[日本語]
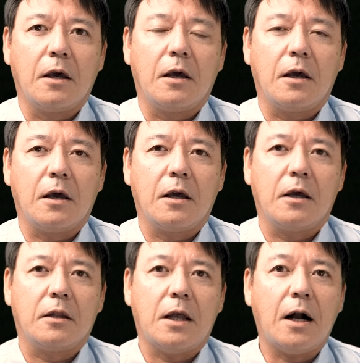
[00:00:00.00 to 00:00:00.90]

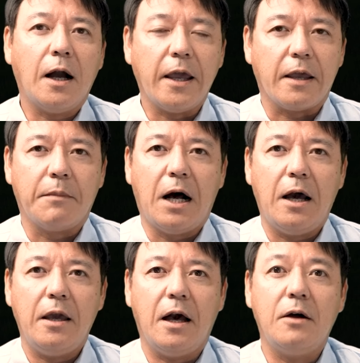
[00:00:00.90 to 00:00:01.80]
えー、高い、まあ、
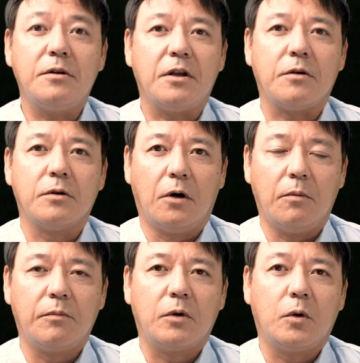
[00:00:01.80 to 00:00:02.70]
ハイアルティチュード、
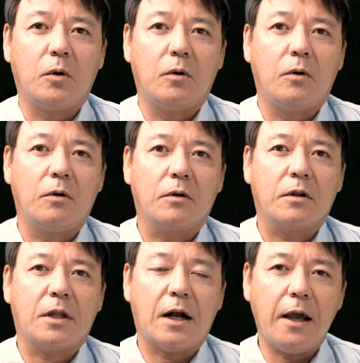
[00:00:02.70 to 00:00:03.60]

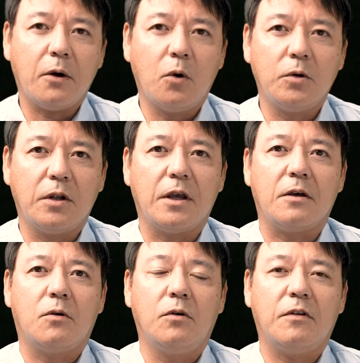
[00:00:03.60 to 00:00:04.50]
高い高度で
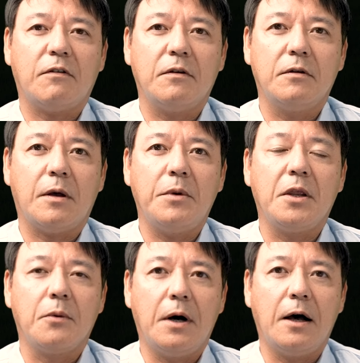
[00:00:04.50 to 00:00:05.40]
飛行させるため
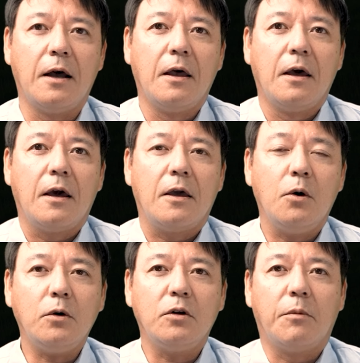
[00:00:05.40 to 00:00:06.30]
には、
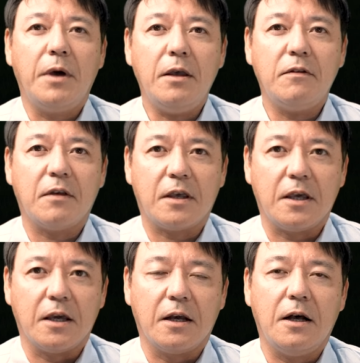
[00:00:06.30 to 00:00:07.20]
翼の面
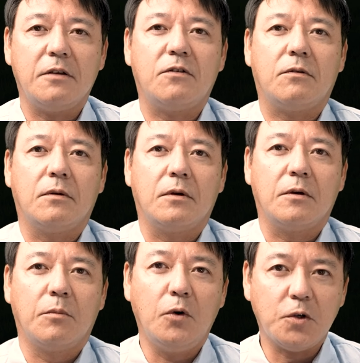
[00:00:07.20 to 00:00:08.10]
積が
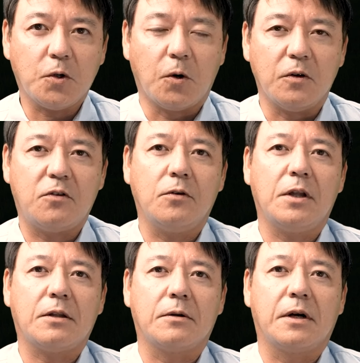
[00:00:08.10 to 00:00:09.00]
もうちょっと必要
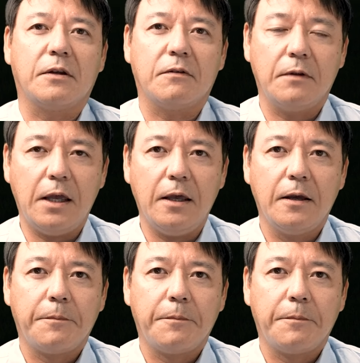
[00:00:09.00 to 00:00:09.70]
になってくるわけですね。